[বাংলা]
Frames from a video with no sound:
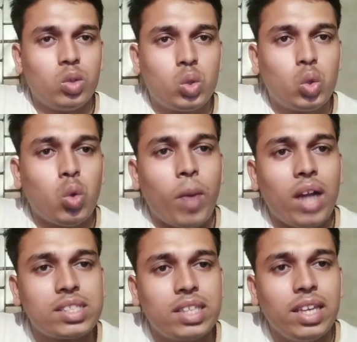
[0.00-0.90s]

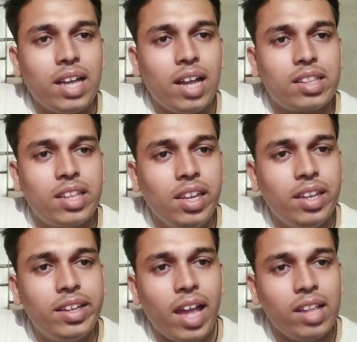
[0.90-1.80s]
সুপার সিঙ্গার থ্রি
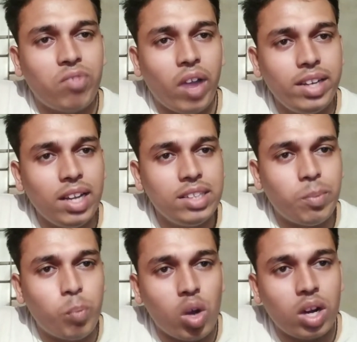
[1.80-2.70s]
গ্র্যান্ড ফাইনাল যে
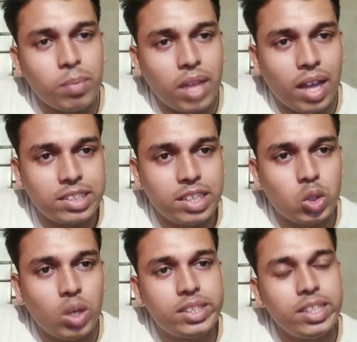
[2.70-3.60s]
প্রোগ্রামটা আসতে
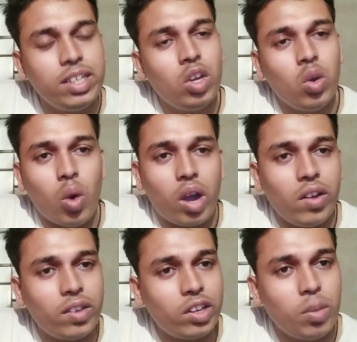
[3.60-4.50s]
চলেছে
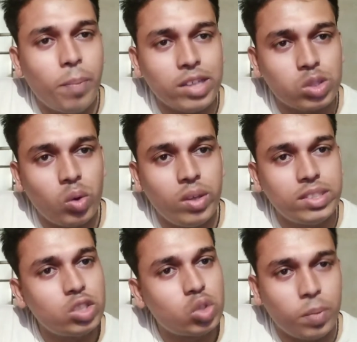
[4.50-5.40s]
ওখানেও কিন্তু ব্যস্ত
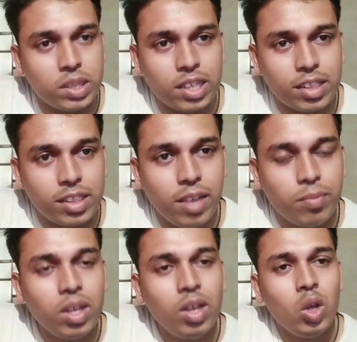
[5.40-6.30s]
রয়েছেন সুপারস্টার দেব
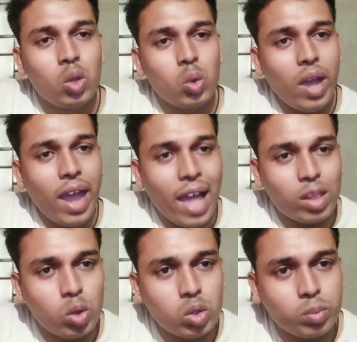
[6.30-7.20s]
তো
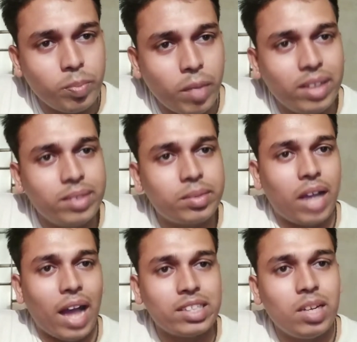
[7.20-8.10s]
এত মানে
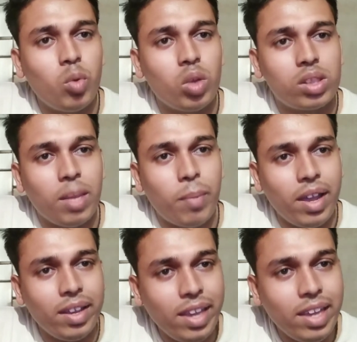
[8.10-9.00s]
কাজের মধ্যে বা
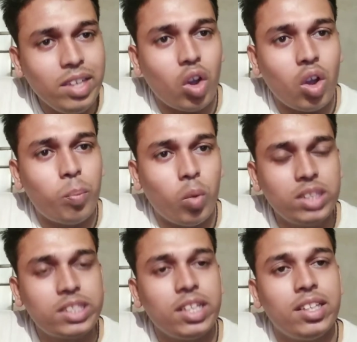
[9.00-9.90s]
এই রকম
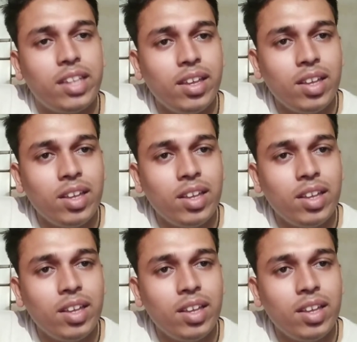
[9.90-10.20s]
পরিস্থিতিতে